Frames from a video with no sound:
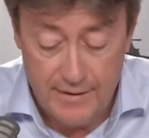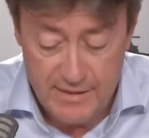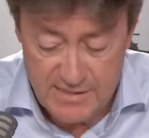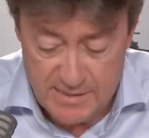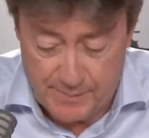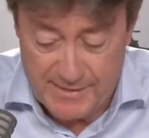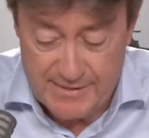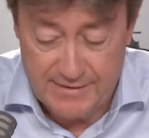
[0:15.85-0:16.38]

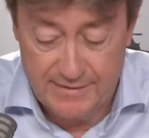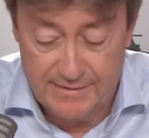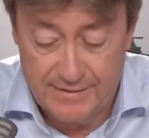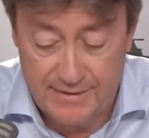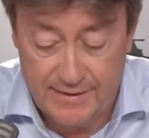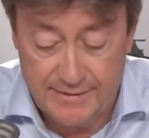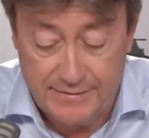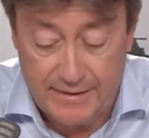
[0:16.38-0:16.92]
se
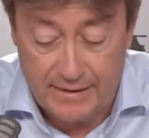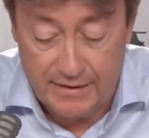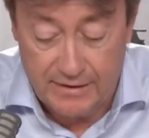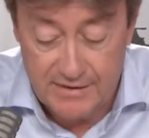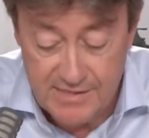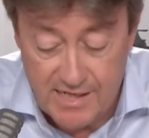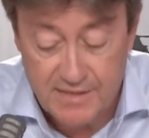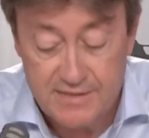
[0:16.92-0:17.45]
presenta en el
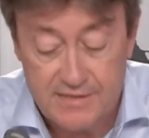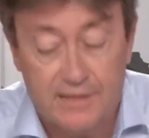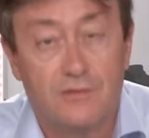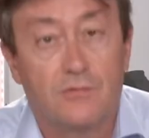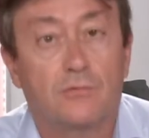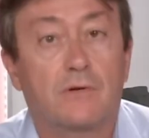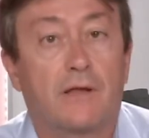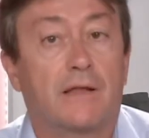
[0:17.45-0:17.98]
Sunset,
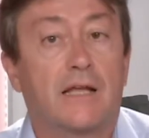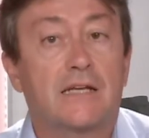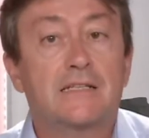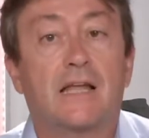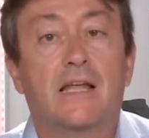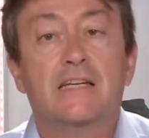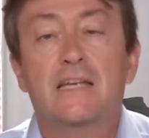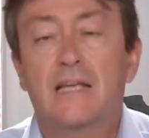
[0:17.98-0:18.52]
una de las
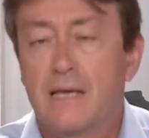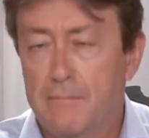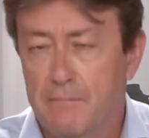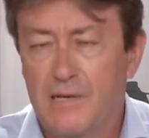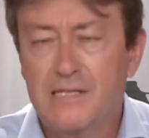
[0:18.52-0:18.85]
salas más